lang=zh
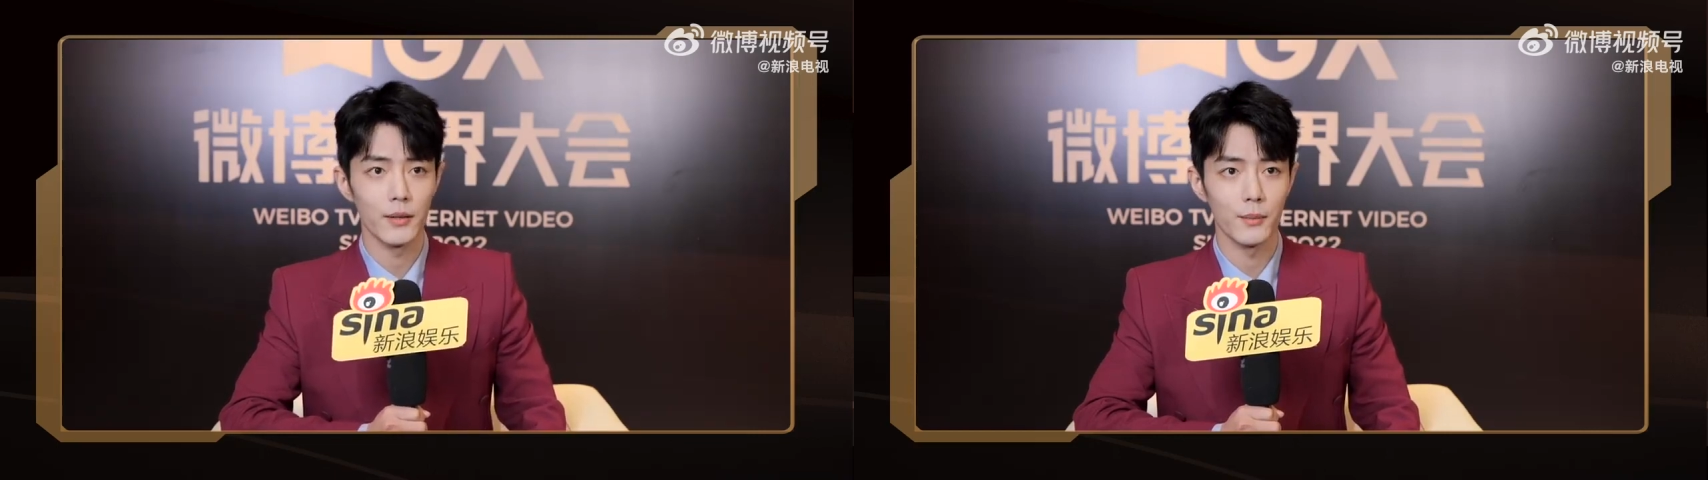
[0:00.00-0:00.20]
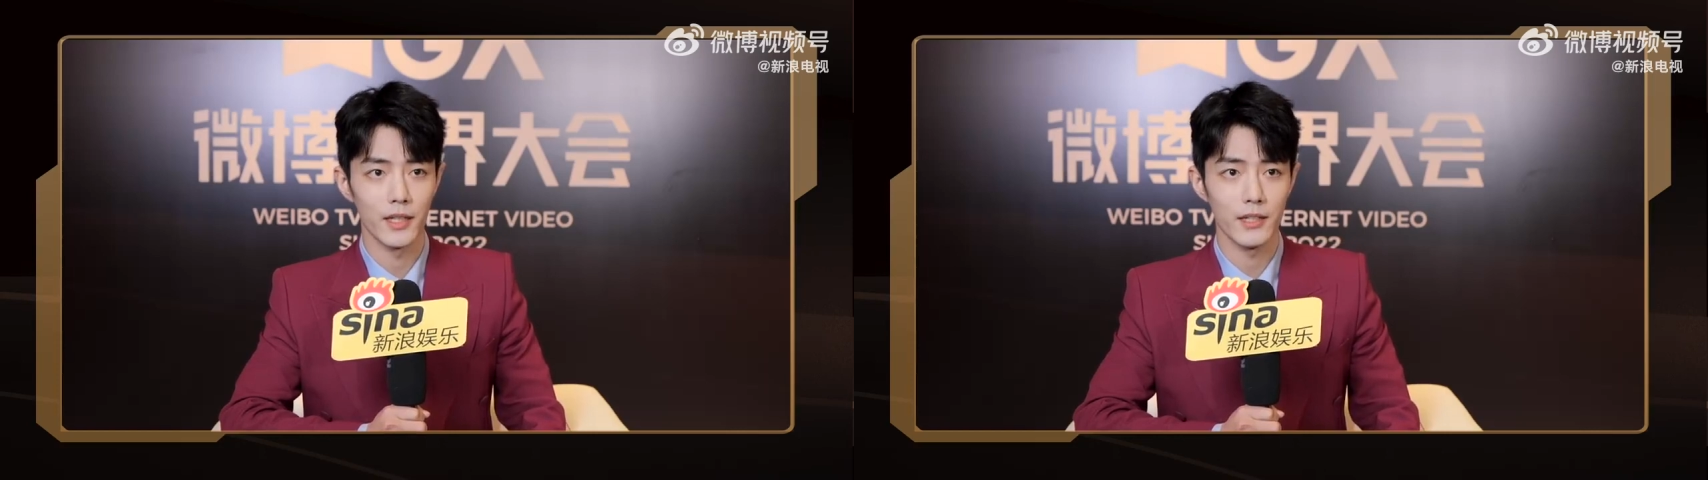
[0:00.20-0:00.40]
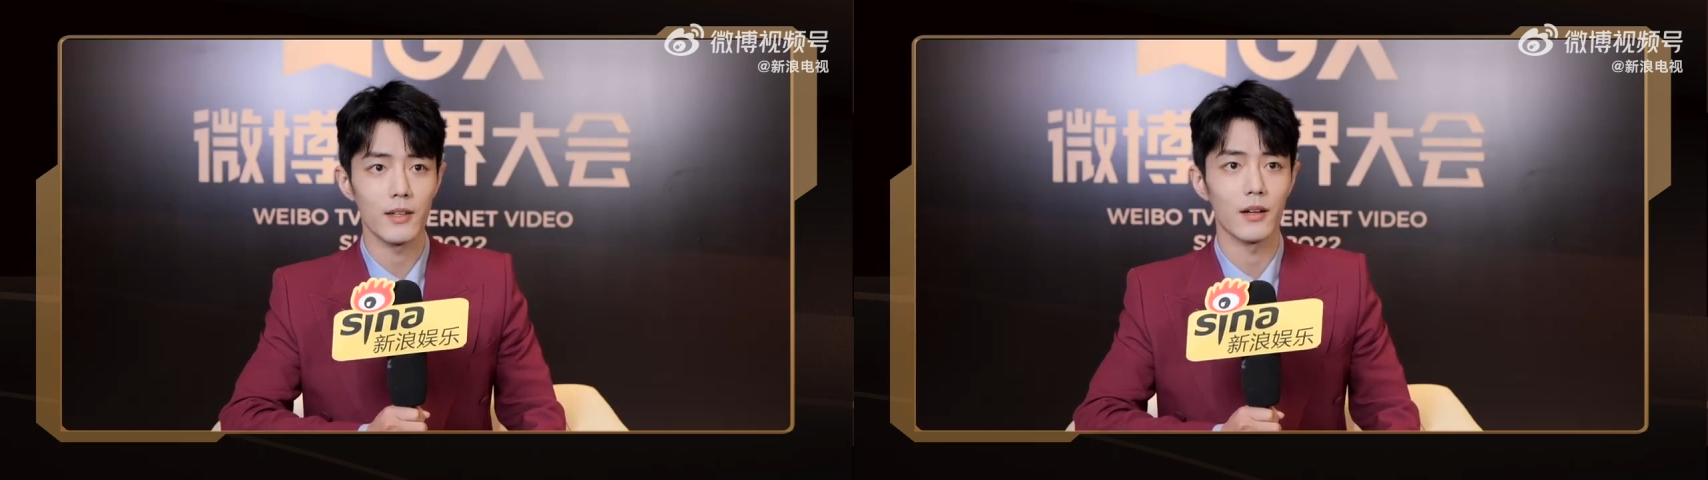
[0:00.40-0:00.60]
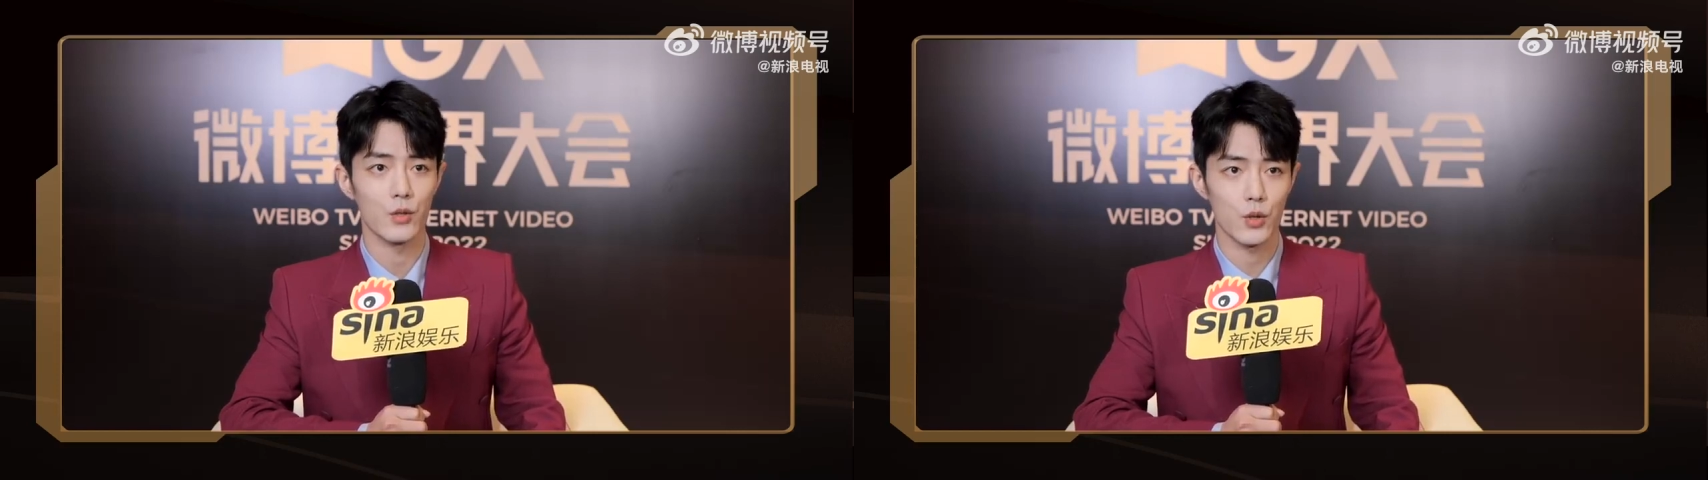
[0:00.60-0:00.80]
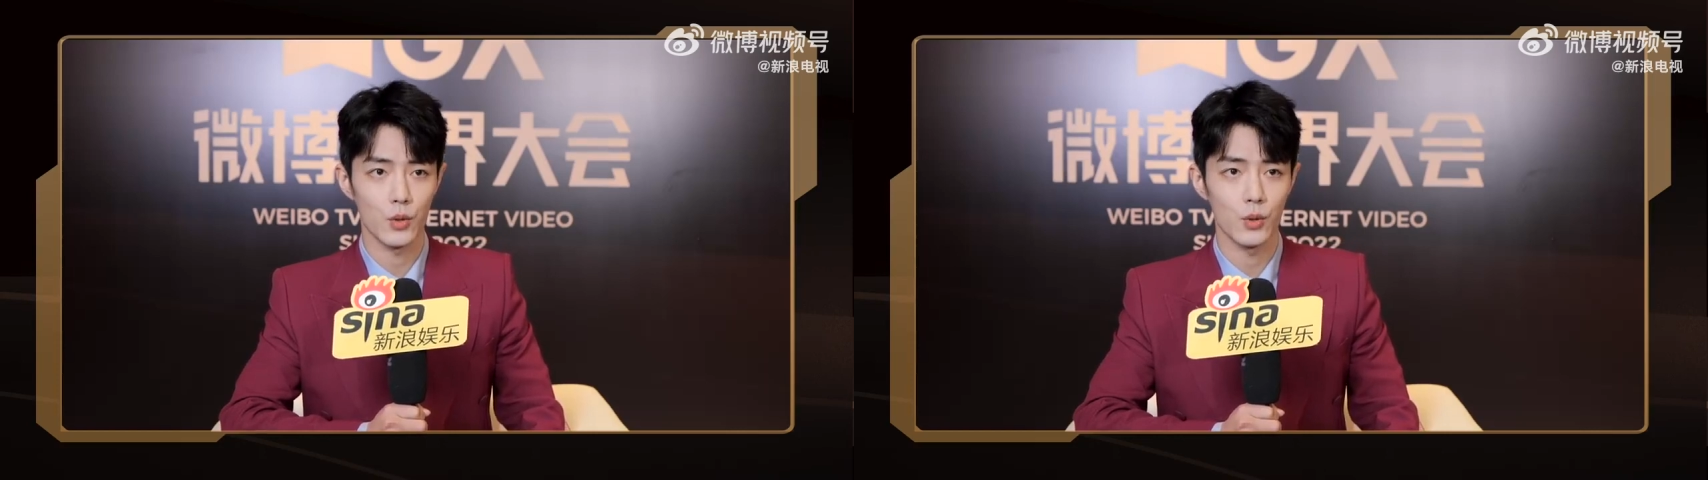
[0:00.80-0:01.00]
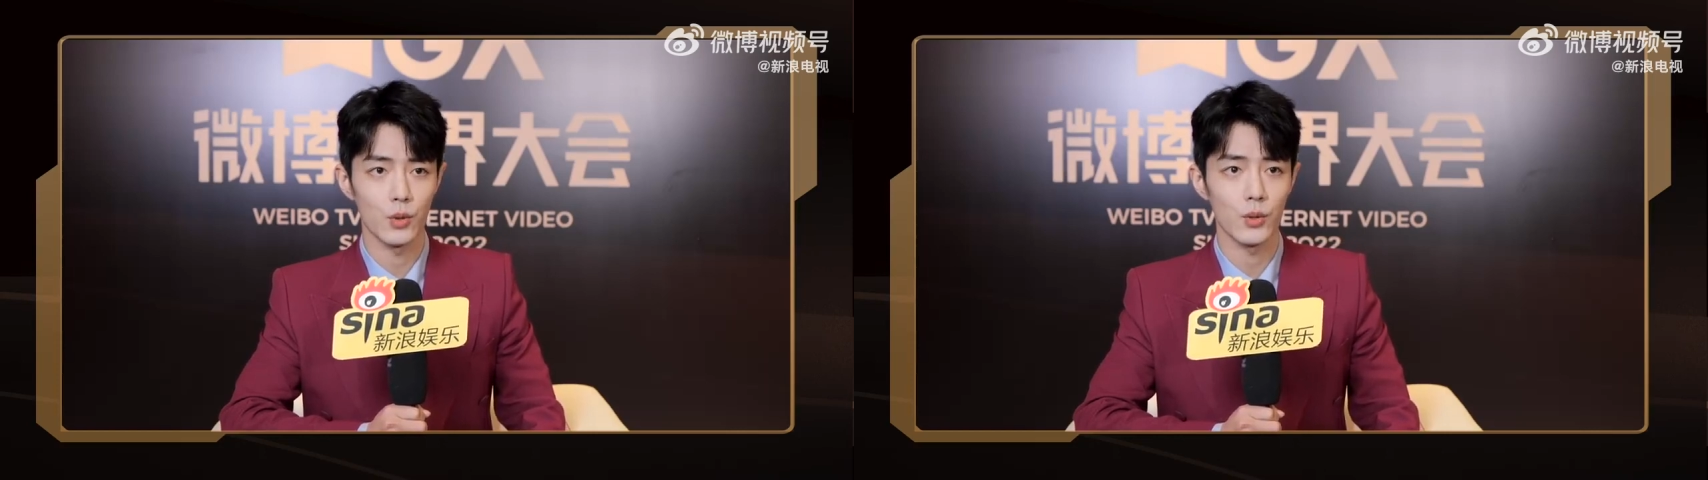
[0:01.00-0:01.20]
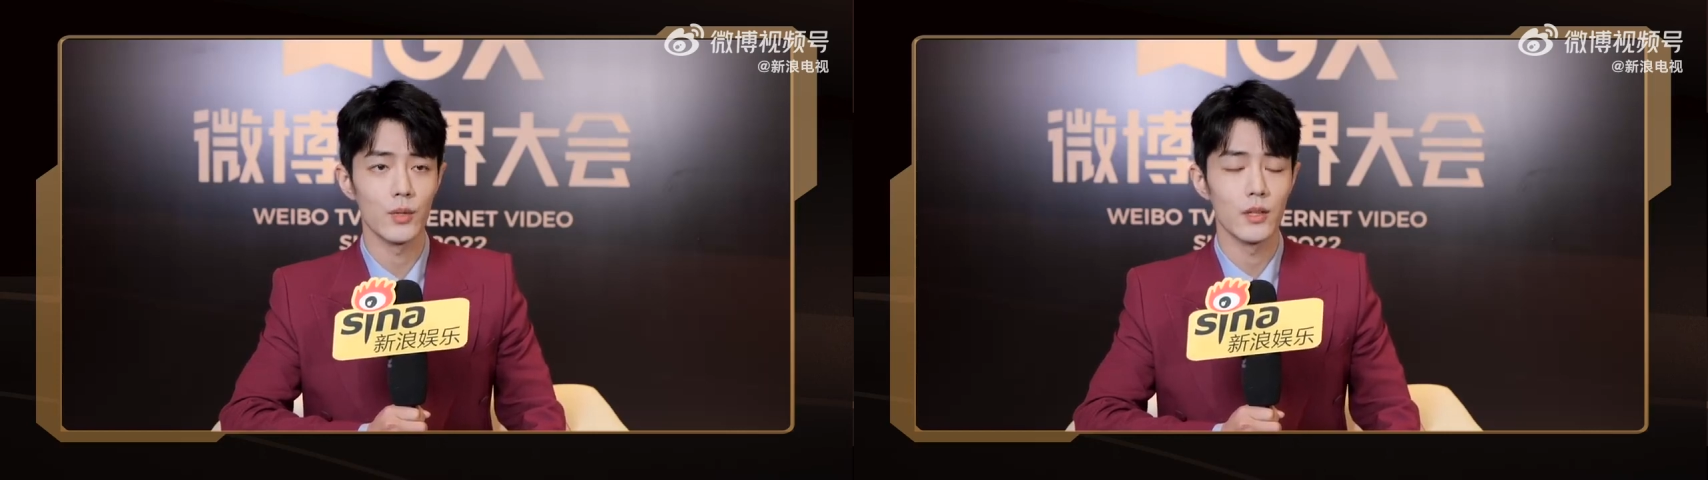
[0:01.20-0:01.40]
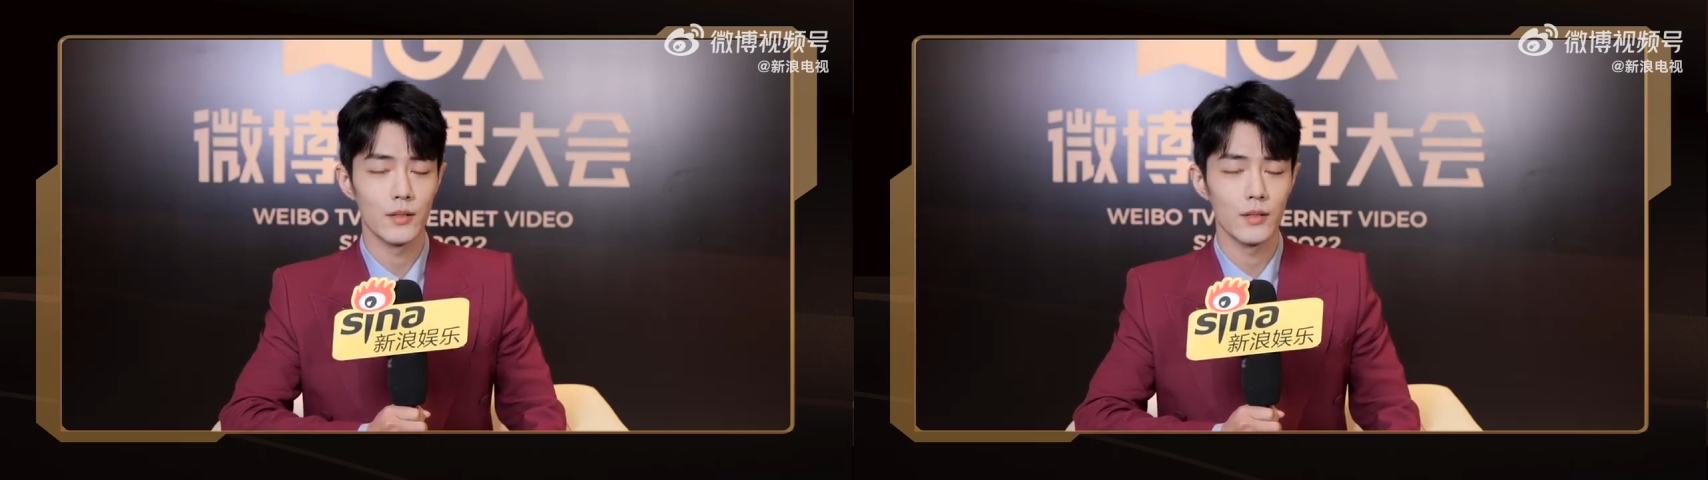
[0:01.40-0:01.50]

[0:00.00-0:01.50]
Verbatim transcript: 每天早上出